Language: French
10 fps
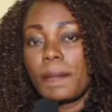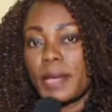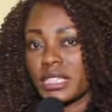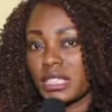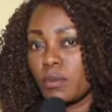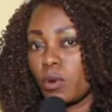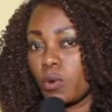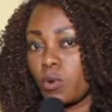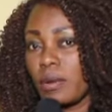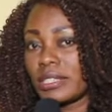merci
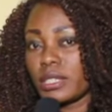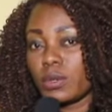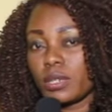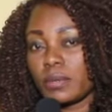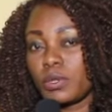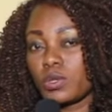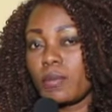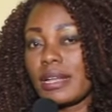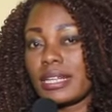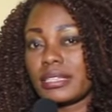beaucoup bande
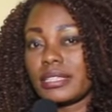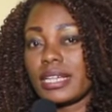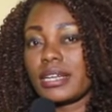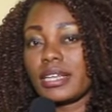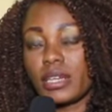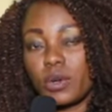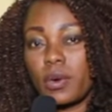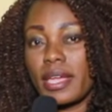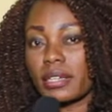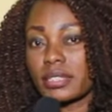Konabiso balandia
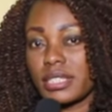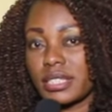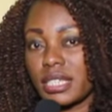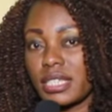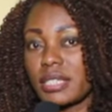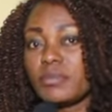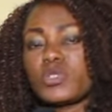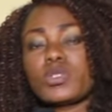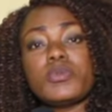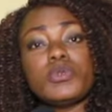eco rdc une
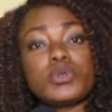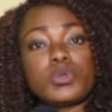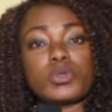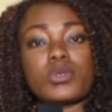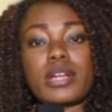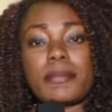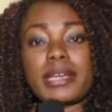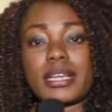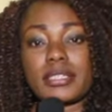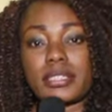émission toujours
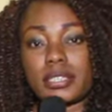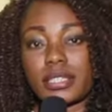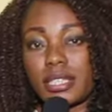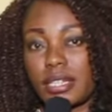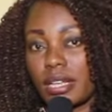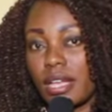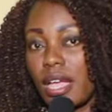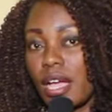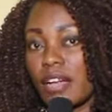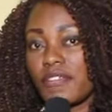caméra circule
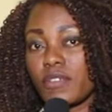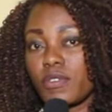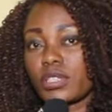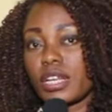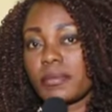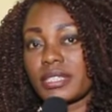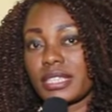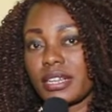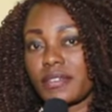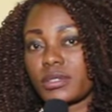avec votre
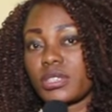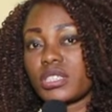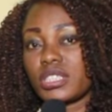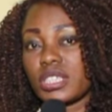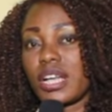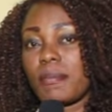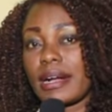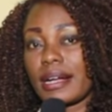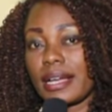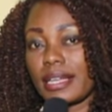servante shira
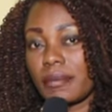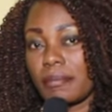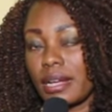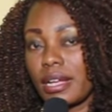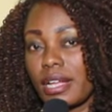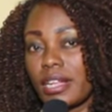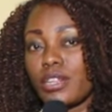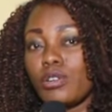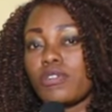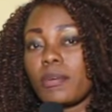bakayamba
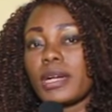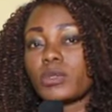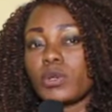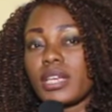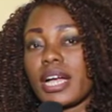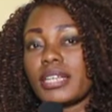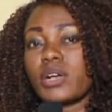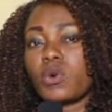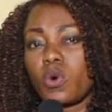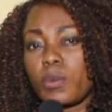lelo vraiment toye à
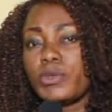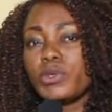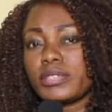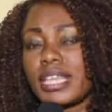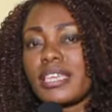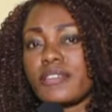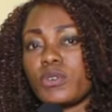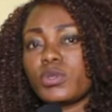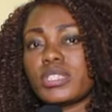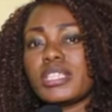la communauté
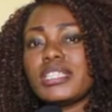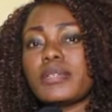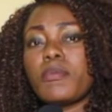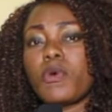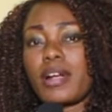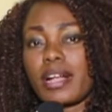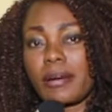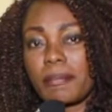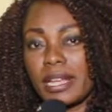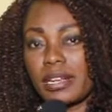évangélique mo
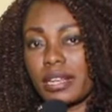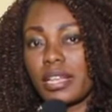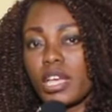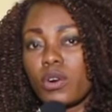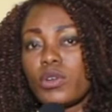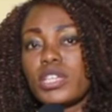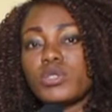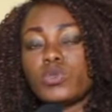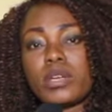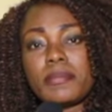carmel au
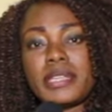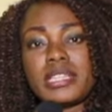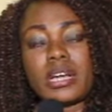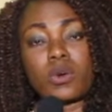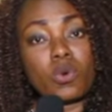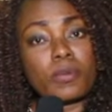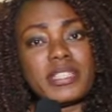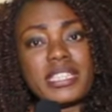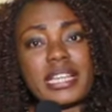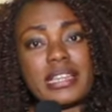ezwami na
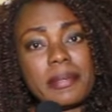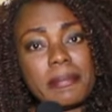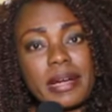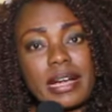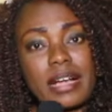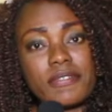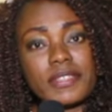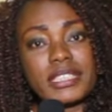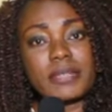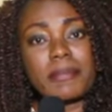commune ya lemba
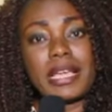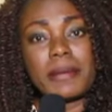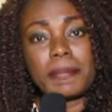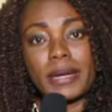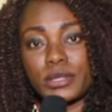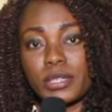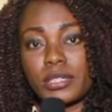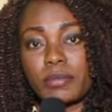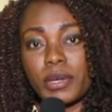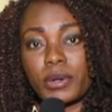Avenue Bypass,
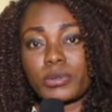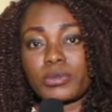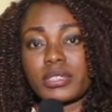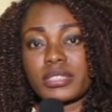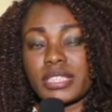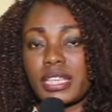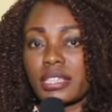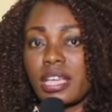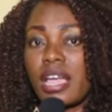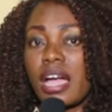numéro 95
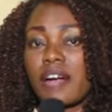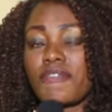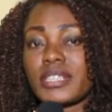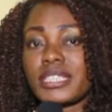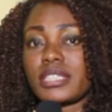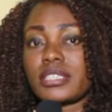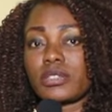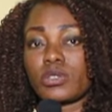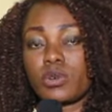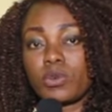à face la
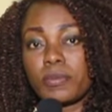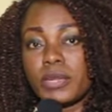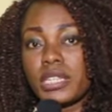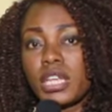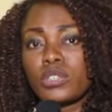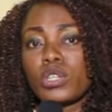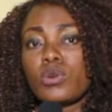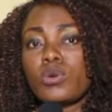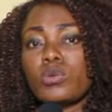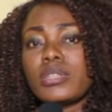station kobil toye
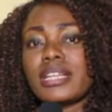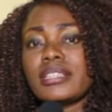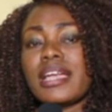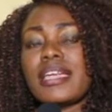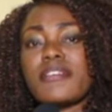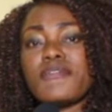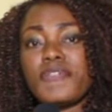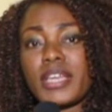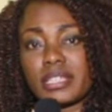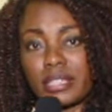kokutana na
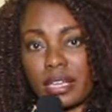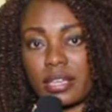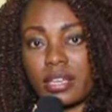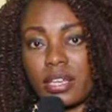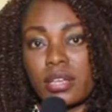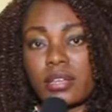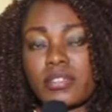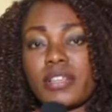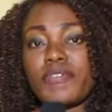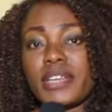évêque
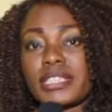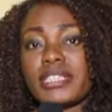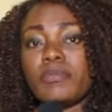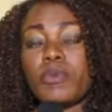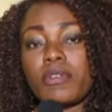L'évêque,